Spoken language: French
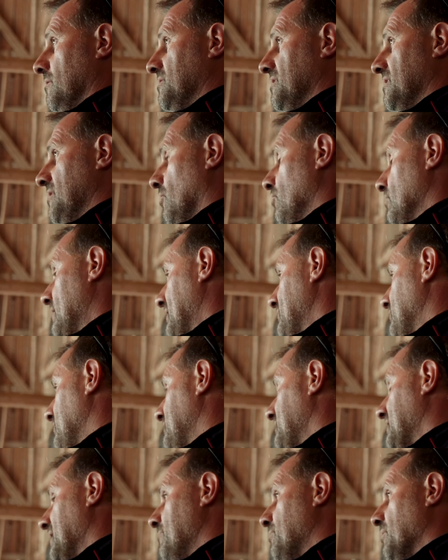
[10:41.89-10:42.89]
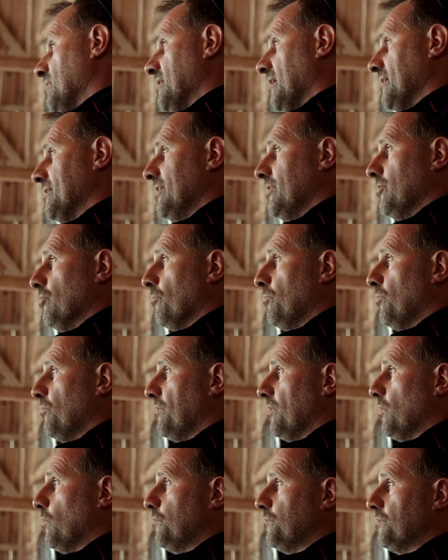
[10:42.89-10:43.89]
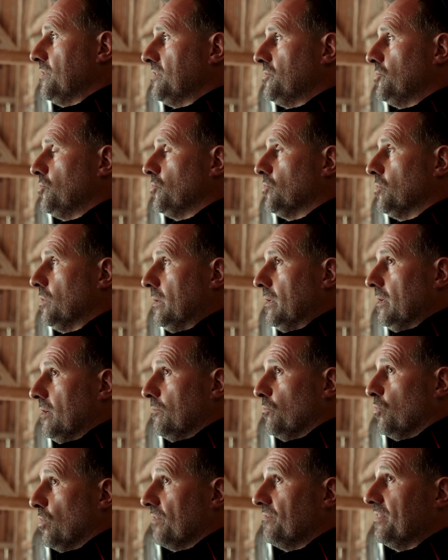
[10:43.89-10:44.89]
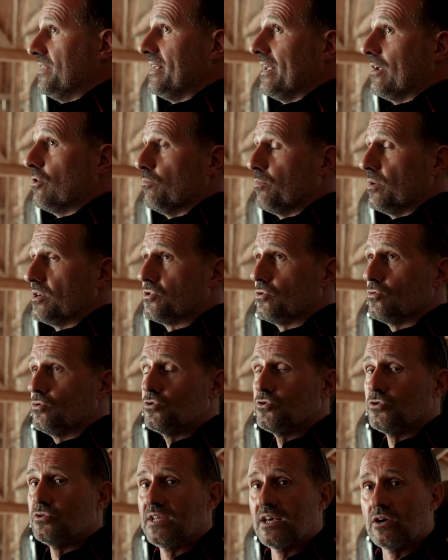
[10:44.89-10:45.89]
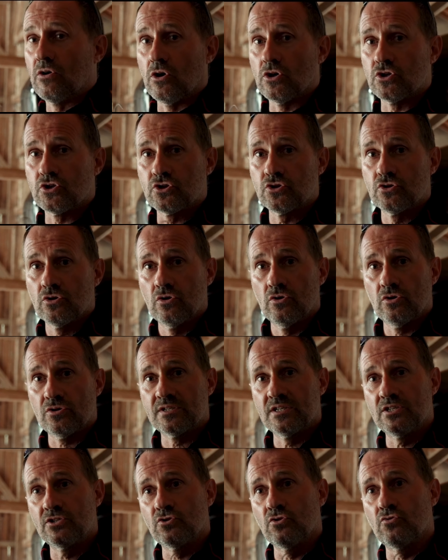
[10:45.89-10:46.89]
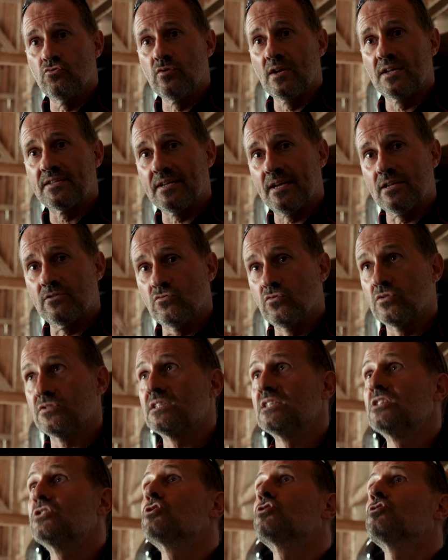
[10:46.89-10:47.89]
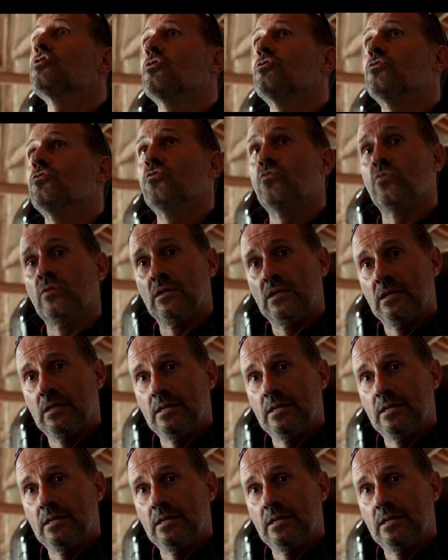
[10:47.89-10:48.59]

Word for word: si dans le cas d'un triple, un ardillon peut faire office de, pour éviter que le poisson ne se décroche lorsqu'il secoue la tête ou lorsqu'il sort de l'eau,